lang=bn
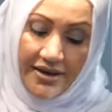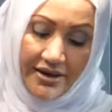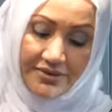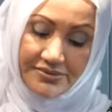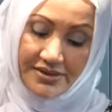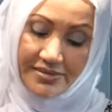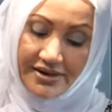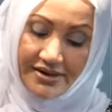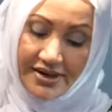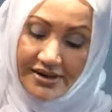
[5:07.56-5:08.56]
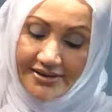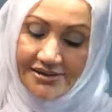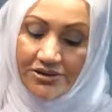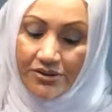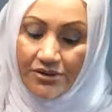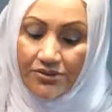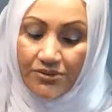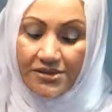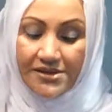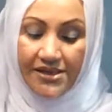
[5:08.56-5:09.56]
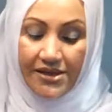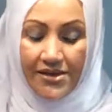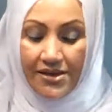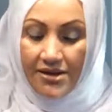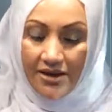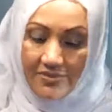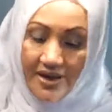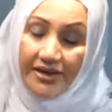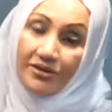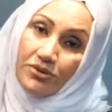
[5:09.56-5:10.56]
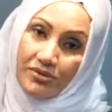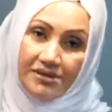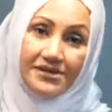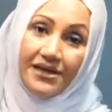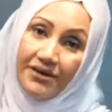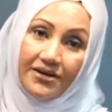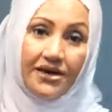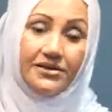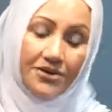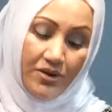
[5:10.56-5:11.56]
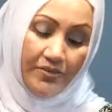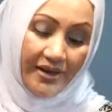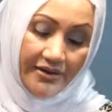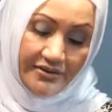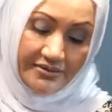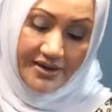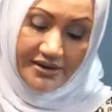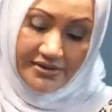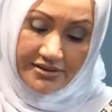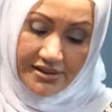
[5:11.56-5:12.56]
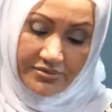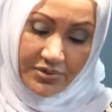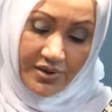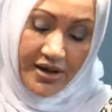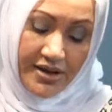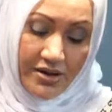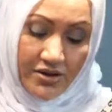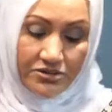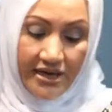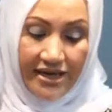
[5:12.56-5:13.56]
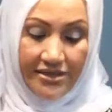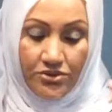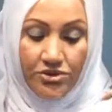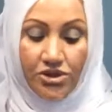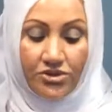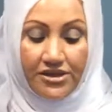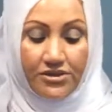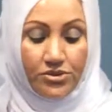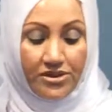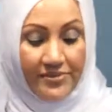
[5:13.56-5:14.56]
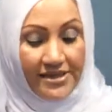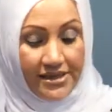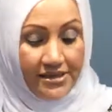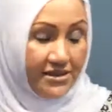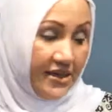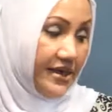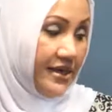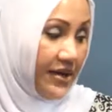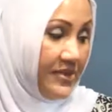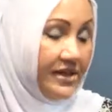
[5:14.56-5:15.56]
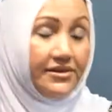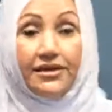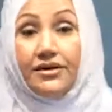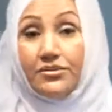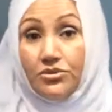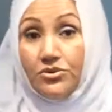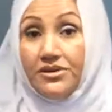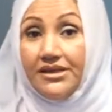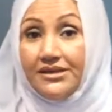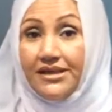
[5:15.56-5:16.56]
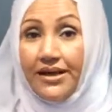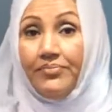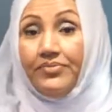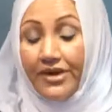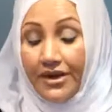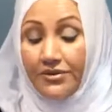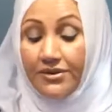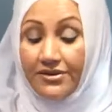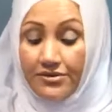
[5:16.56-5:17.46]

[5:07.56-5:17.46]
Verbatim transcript: এখন আমার এলাচিগুলো গুলছে আমি কিন্তু স্টিল নাটতে হবে নাটতে থাকবে এই যতটা দুধ আমি দিয়েছি এখানে আমি তিন কাপ দুধ দিয়েছিলাম এখন